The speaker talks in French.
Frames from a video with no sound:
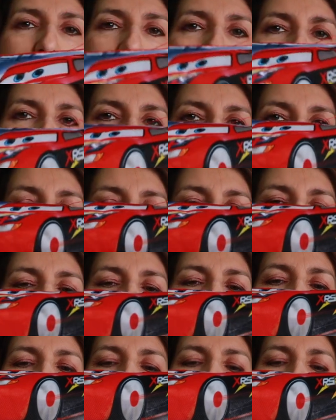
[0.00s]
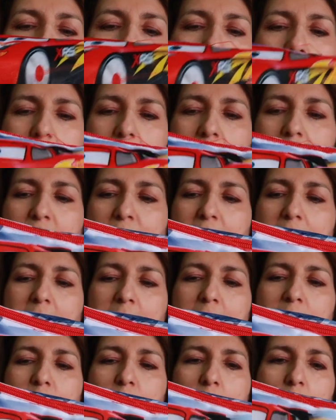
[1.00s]
Flash McQueen,
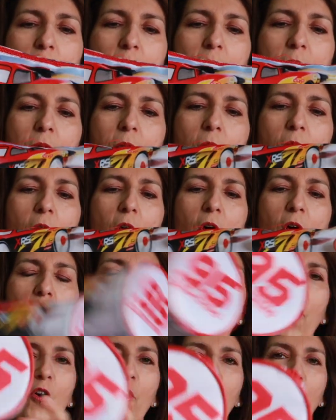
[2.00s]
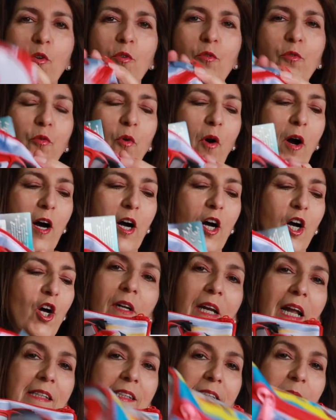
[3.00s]
effectivement, encore une fois.
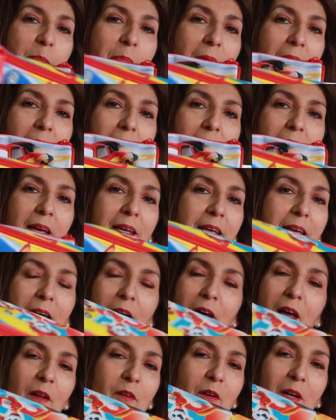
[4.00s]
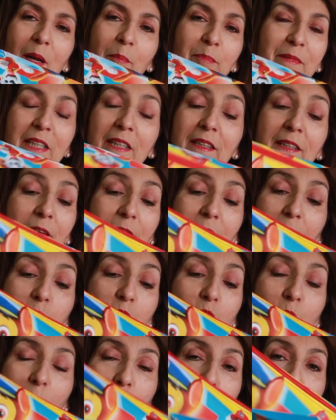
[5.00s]
Là c'est pareil, la petite elle va
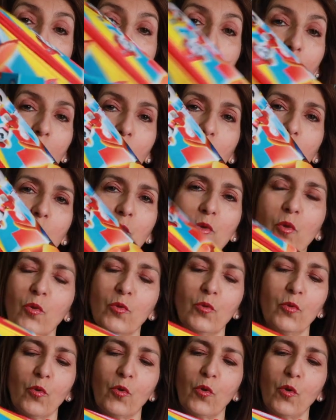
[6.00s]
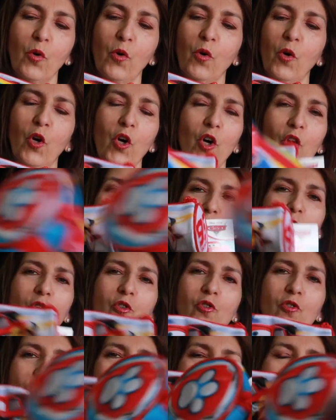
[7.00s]
vouloir lui prendre. Donc euh,
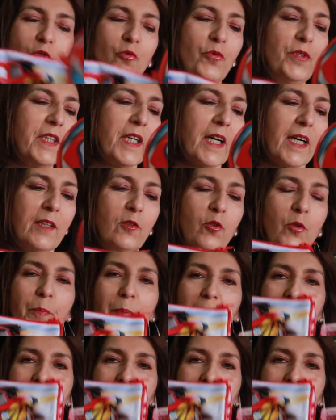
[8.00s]
je, lui vous dirai de lui